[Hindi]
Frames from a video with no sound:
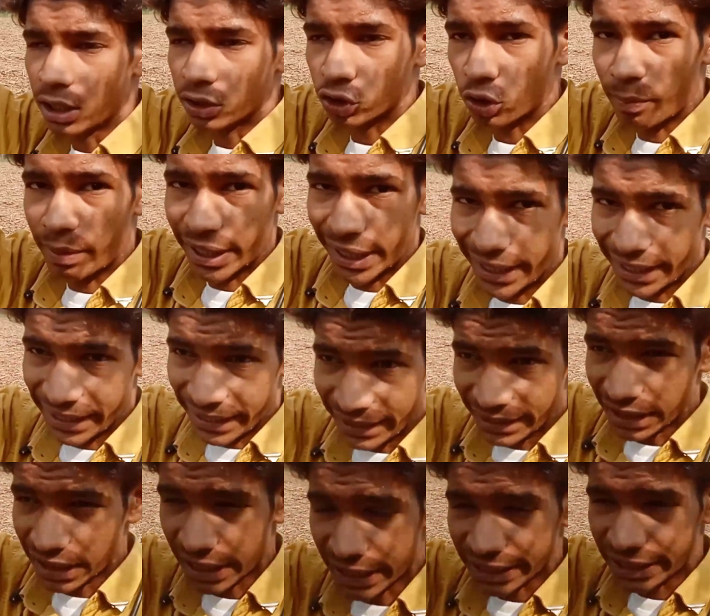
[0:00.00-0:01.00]
तो मैंने
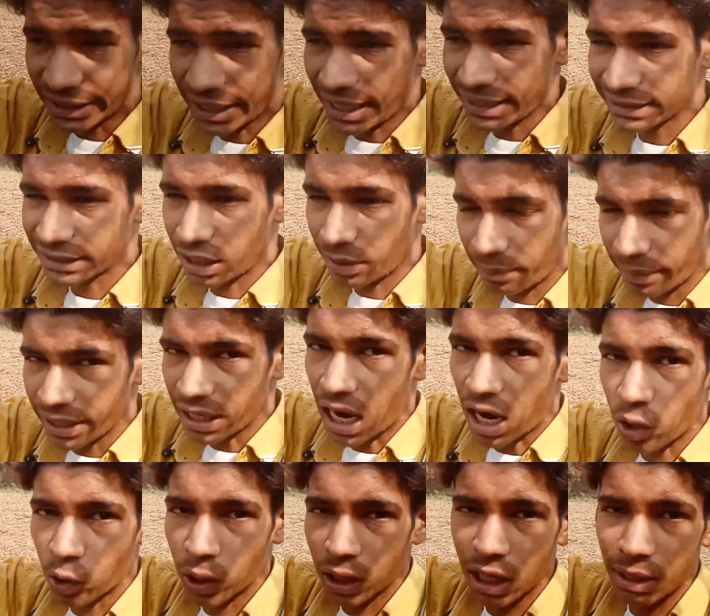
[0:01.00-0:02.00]
ईंडा रख लिया है सिर पर
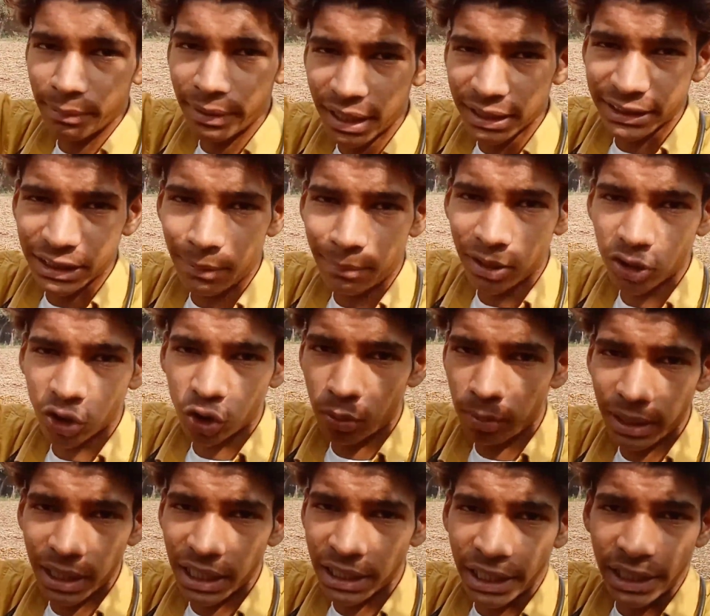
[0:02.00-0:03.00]
अगोला मेरे सिर पर
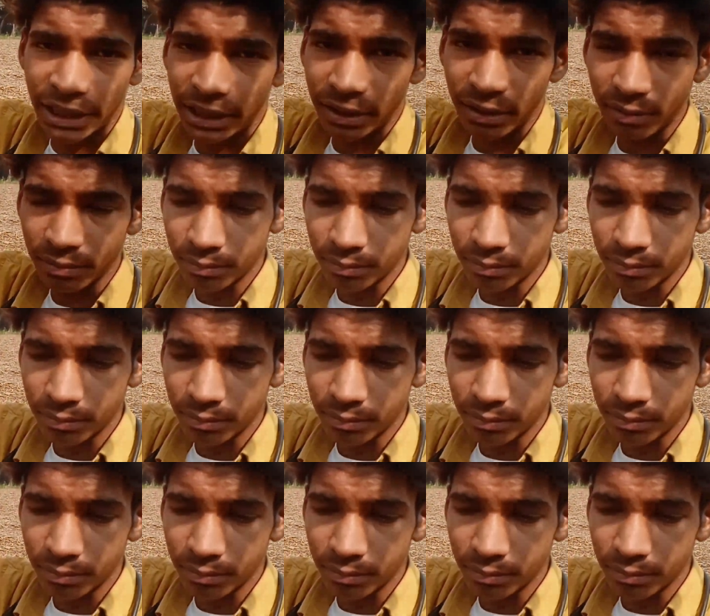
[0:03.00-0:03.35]
चुभेगा नहीं